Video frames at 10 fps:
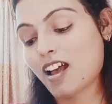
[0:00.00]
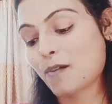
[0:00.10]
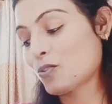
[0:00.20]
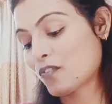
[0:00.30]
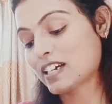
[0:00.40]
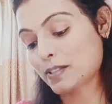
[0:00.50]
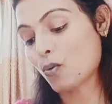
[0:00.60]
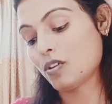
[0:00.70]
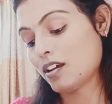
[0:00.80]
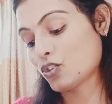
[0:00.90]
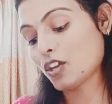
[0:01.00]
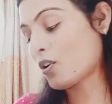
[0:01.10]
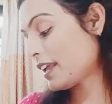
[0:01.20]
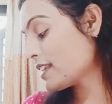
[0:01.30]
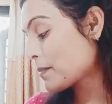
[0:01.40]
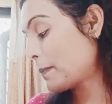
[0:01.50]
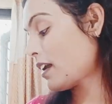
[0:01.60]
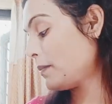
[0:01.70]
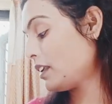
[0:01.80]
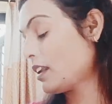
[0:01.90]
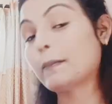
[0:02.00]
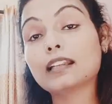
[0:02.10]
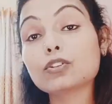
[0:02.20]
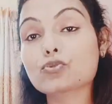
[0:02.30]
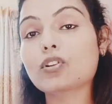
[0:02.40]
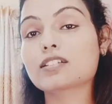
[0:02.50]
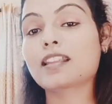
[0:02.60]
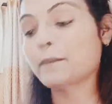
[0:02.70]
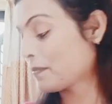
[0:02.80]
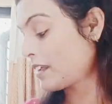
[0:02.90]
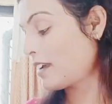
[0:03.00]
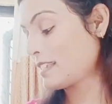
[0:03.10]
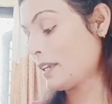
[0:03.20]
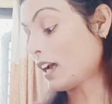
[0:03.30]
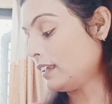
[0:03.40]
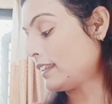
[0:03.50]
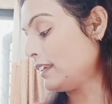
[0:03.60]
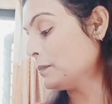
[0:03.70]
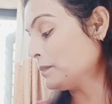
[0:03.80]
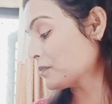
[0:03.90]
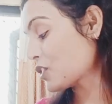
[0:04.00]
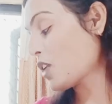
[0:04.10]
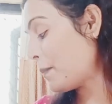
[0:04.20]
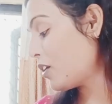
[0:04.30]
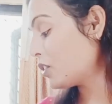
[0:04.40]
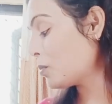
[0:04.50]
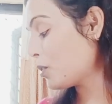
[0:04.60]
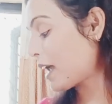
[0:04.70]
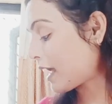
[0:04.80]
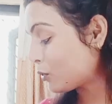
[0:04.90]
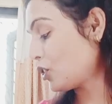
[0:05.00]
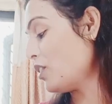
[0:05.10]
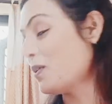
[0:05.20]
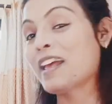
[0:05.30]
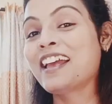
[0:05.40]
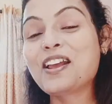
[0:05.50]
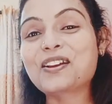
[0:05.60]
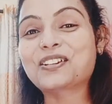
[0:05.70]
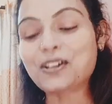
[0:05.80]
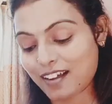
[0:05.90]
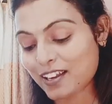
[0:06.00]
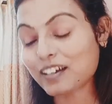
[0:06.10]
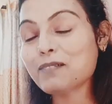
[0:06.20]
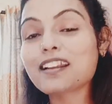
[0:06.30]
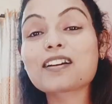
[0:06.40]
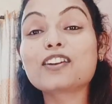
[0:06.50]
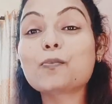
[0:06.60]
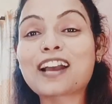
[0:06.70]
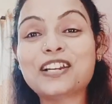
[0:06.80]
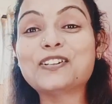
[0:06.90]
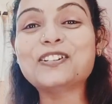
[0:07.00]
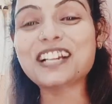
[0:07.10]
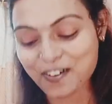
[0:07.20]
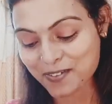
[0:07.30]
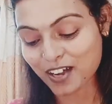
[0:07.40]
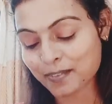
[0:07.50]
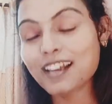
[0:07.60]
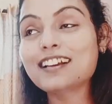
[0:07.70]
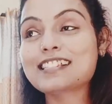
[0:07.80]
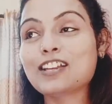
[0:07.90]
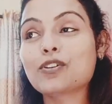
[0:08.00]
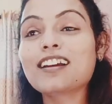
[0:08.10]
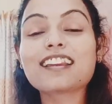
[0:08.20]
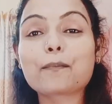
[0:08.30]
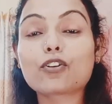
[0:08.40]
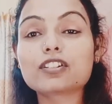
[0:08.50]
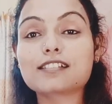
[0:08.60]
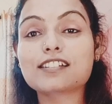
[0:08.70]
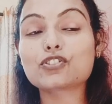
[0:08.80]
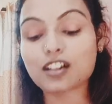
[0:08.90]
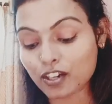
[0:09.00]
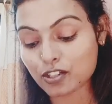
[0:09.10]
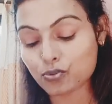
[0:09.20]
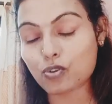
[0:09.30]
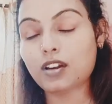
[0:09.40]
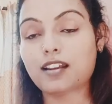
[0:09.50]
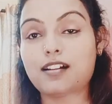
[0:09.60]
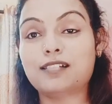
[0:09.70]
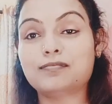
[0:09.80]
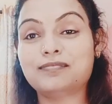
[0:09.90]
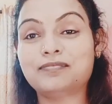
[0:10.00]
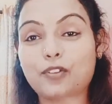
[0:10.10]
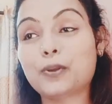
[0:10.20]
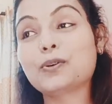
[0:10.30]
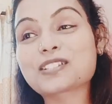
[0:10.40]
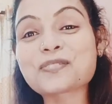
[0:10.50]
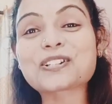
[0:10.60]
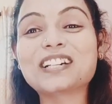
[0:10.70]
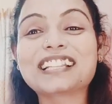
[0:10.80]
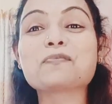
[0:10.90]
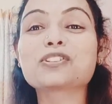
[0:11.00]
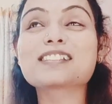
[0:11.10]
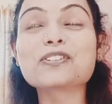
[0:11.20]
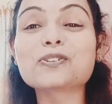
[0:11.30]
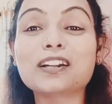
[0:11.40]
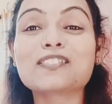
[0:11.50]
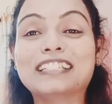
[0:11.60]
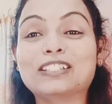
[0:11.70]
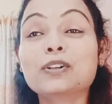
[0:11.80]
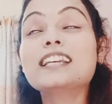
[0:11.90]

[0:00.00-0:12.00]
आप लोगों को फ्रेंड्स बताऊँ जो ये कोल्ड है इसका बार नाम लेते नाम लेते हैं ना दूसरों को लग जाता है ऐसे मेरी दादी कहती थी जो काम लगाओ ना तो बोलो बार काली कुत्ते को लगा हुआ है काली गली में ना वो ब्लैक वाली ढोक लगा हुआ है तो काम इससे ये होगा ना कि आपका कॉल जल्दी ठीक हो जाएगा किसी दूसरे को नहीं लगेगा और मैं तो जो मेरे को लगता है मैं तो दस बंदों को लगवा देती हूँ